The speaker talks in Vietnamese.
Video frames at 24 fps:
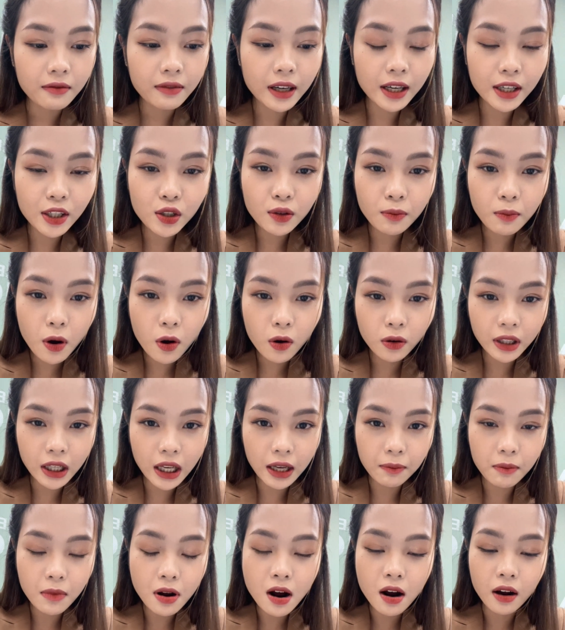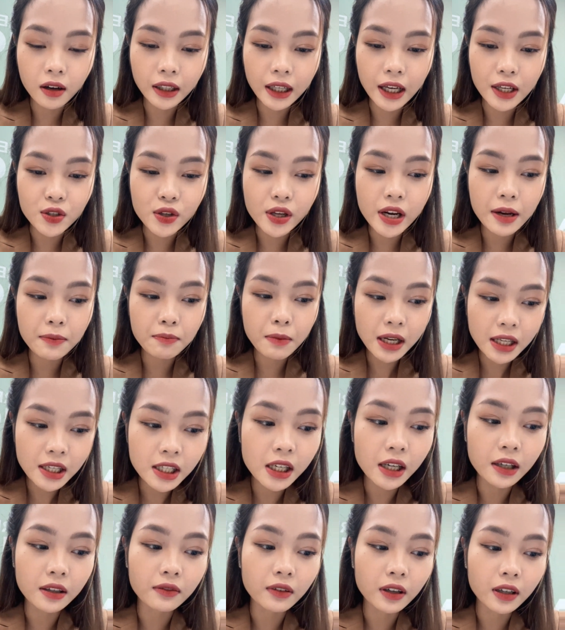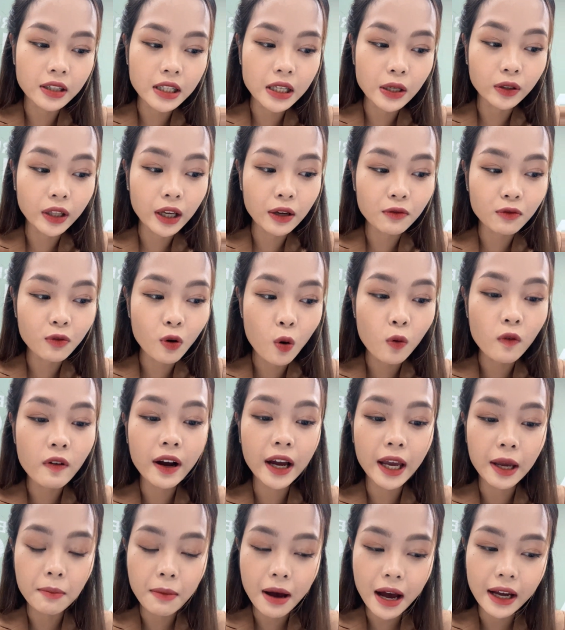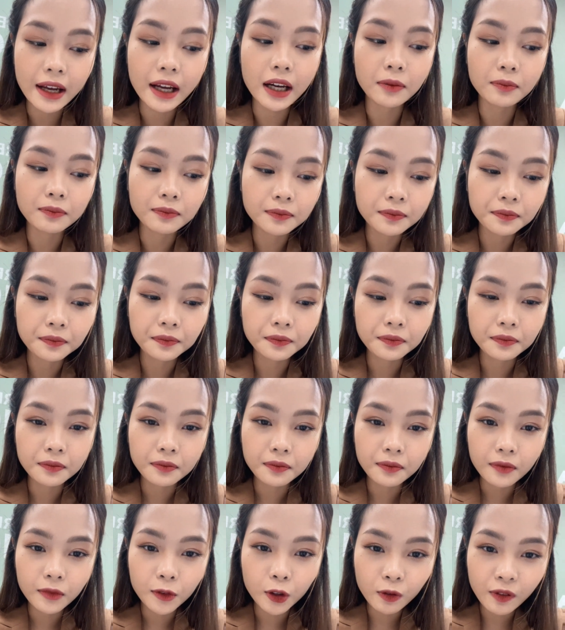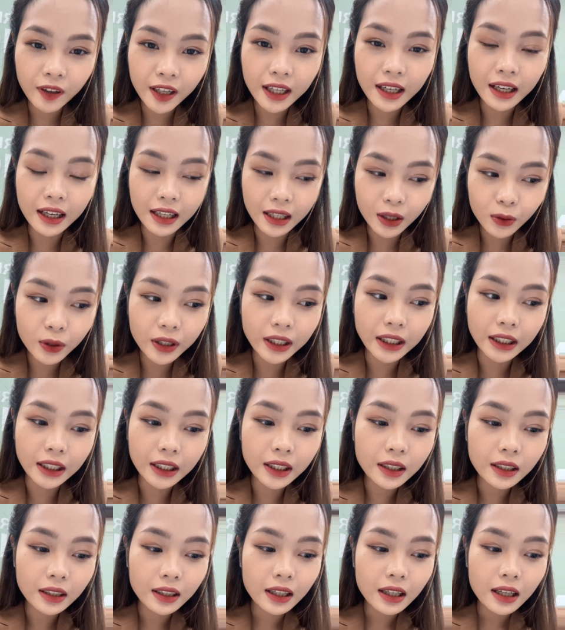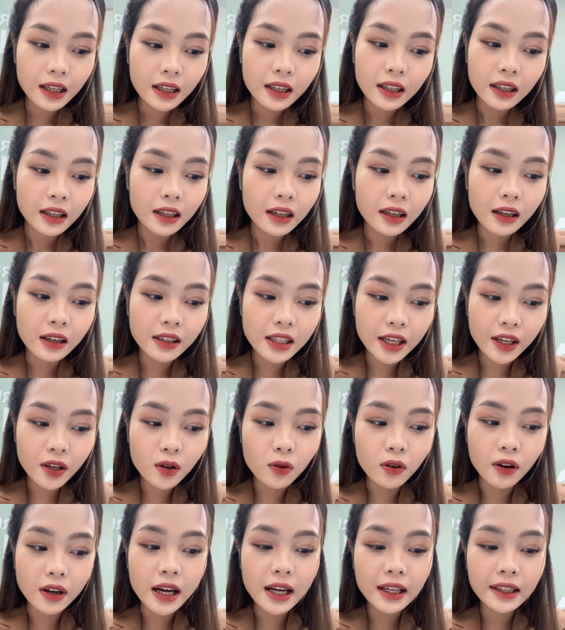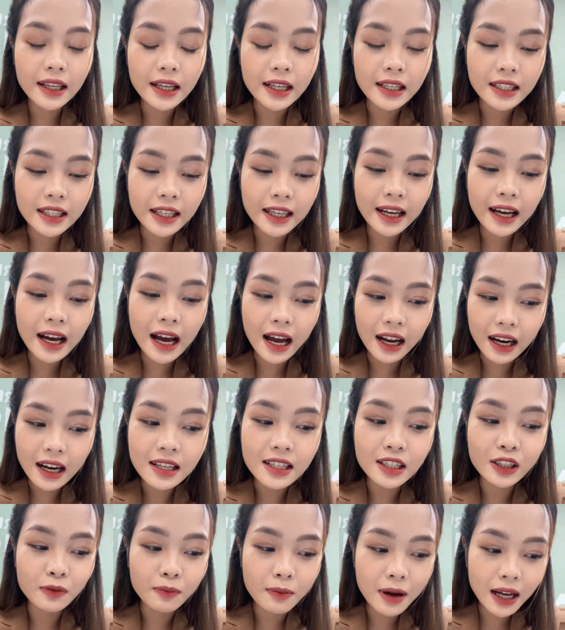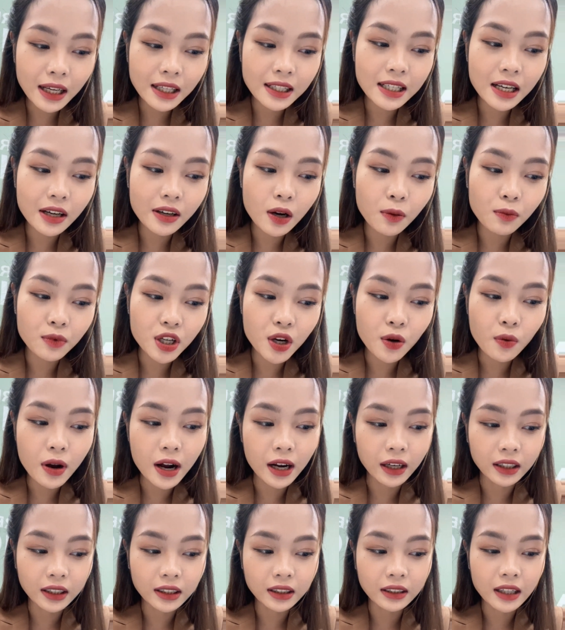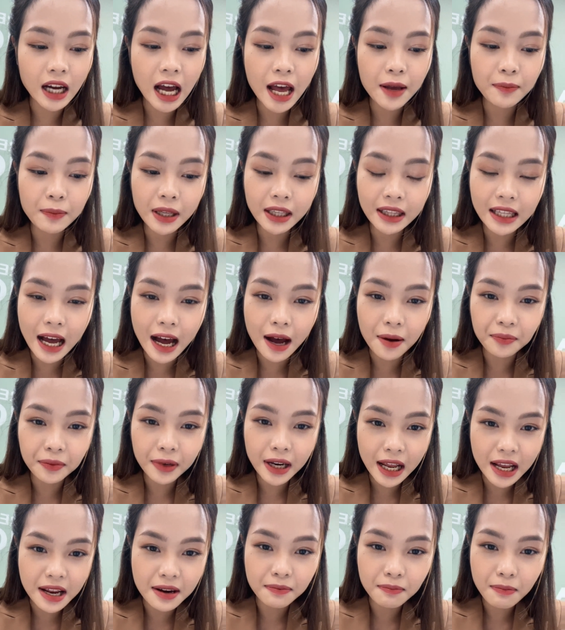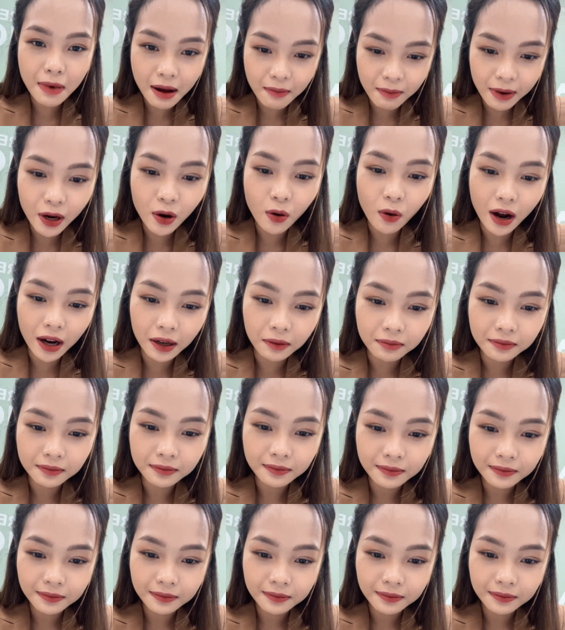Với Trung Bộ thì mưa có thể xuất hiện bất chợt ở nhiều thành phố vào ngày mai ạ. Quý vị cần lưu ý. Ở ờ, nhiệt độ ở đây thì sẽ khá là dịu mát, dao động trong khoảng từ 28 đến 30 độ ạ.